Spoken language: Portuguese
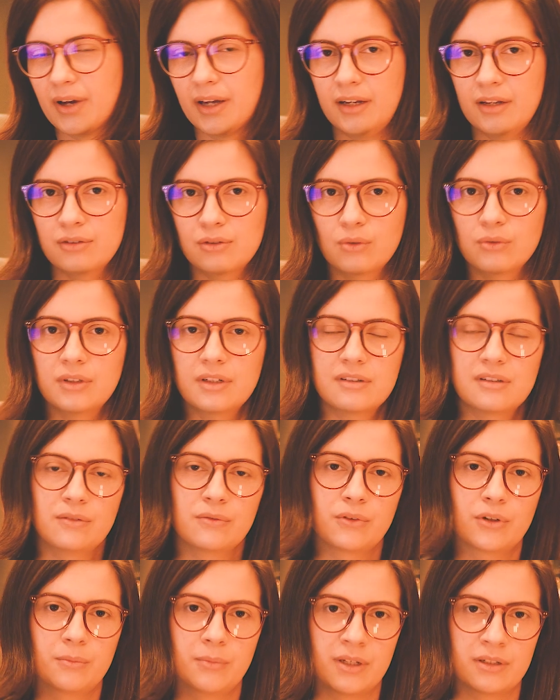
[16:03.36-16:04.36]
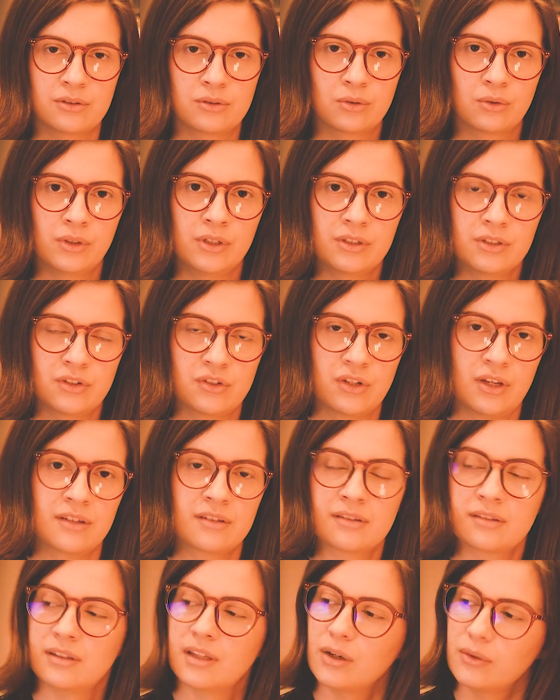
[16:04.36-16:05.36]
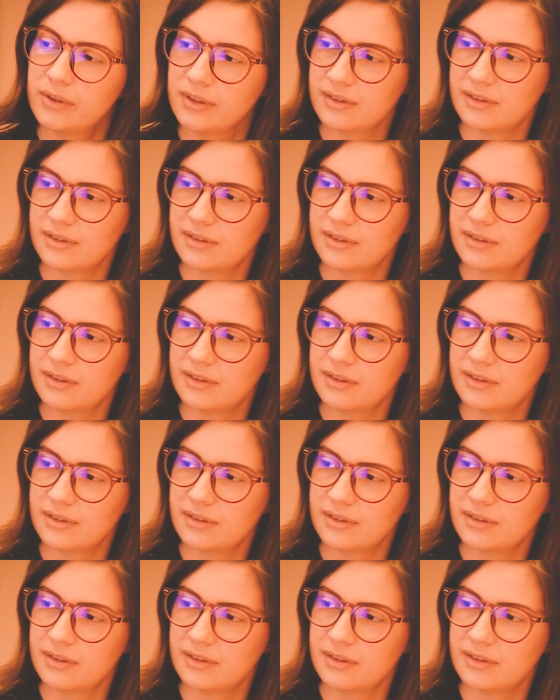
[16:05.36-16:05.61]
várias outras informações que já estão